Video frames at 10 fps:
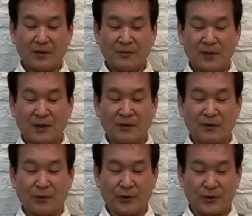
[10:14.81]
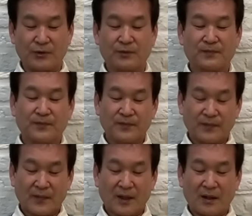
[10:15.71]
港で押収、
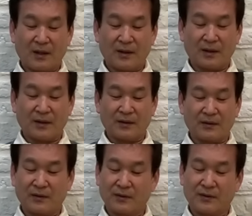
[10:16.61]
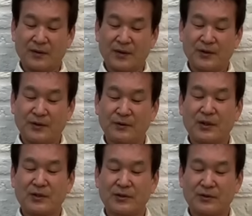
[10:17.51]
えー、で理由
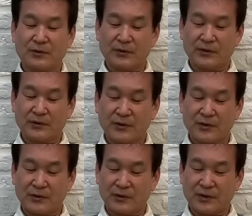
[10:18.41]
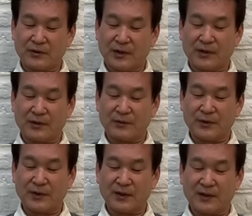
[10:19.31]
は新疆ウイグル自治区で作られている部
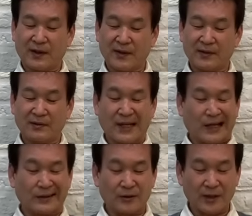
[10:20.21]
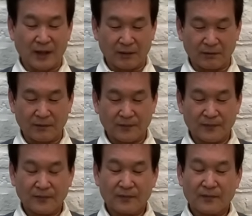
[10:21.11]
品が使われている可能性があると
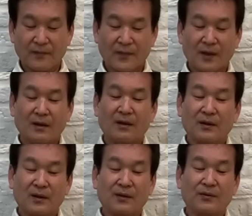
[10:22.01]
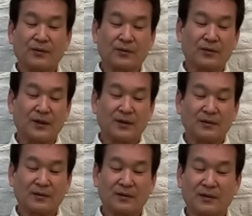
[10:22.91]
いうことで、へ
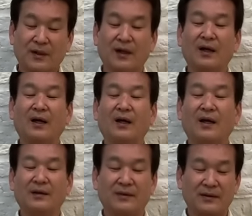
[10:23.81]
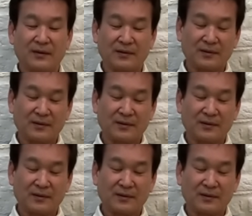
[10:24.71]
えっていう。